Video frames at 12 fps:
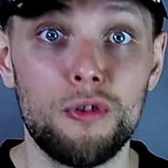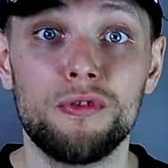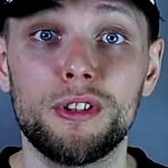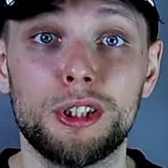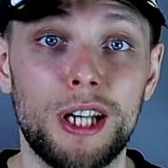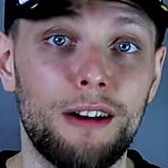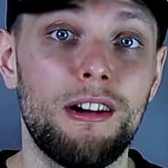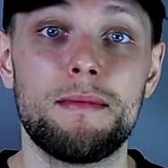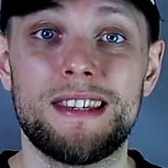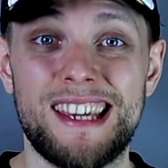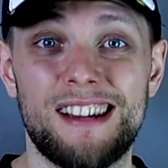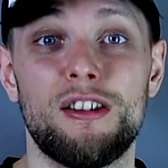
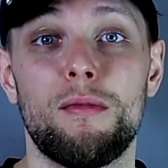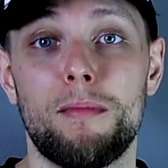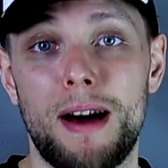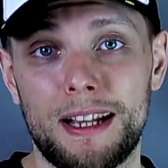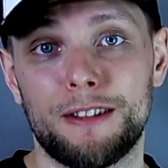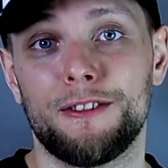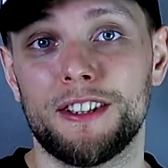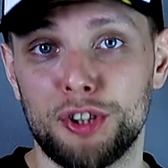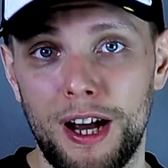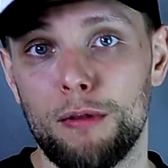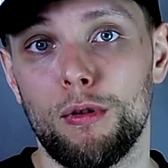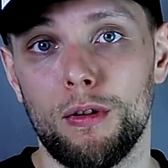widziałem jego martwe
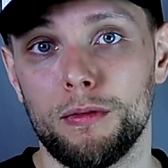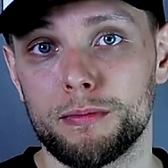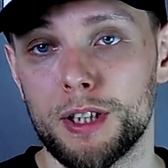ciało.